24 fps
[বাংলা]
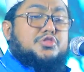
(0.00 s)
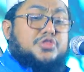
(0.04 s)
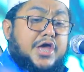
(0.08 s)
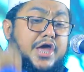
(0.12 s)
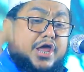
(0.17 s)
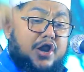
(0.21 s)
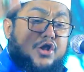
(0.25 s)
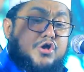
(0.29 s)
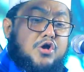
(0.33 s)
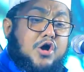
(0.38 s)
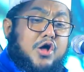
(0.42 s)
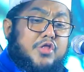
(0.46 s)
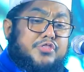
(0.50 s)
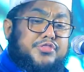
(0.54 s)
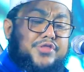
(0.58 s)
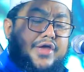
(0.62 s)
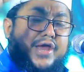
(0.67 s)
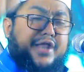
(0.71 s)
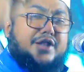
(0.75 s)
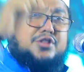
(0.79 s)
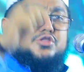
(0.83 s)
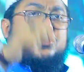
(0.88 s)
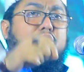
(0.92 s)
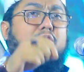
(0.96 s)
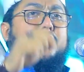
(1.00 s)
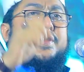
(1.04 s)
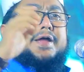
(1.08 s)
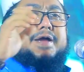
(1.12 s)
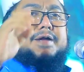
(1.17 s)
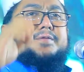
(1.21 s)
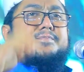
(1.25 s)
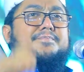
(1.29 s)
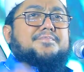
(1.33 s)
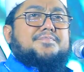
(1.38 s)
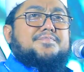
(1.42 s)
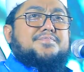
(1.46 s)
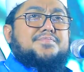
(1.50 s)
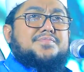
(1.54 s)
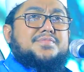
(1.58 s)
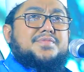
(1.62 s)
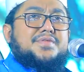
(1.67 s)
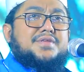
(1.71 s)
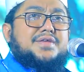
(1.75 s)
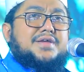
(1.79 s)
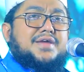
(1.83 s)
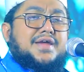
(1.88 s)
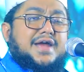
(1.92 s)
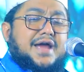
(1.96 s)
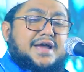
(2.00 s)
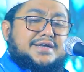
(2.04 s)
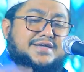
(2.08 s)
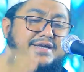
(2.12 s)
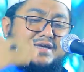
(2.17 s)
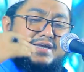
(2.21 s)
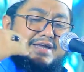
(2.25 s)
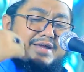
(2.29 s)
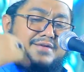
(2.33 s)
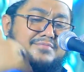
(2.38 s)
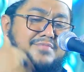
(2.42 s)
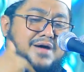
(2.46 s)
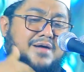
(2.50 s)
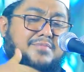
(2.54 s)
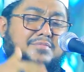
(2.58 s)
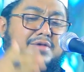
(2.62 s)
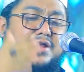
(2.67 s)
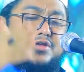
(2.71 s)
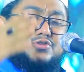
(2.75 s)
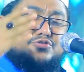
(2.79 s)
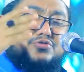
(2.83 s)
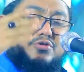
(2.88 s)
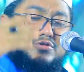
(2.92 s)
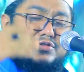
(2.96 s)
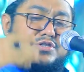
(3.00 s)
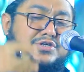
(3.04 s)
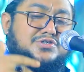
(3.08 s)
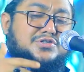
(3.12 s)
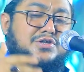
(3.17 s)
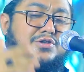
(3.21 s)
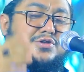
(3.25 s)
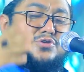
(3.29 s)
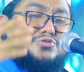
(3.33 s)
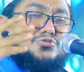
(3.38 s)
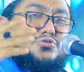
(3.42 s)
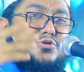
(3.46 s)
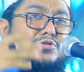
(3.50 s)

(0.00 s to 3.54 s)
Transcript: দীর্ঘদিন ধরে এটা নিয়ে মামলা চলতেছিল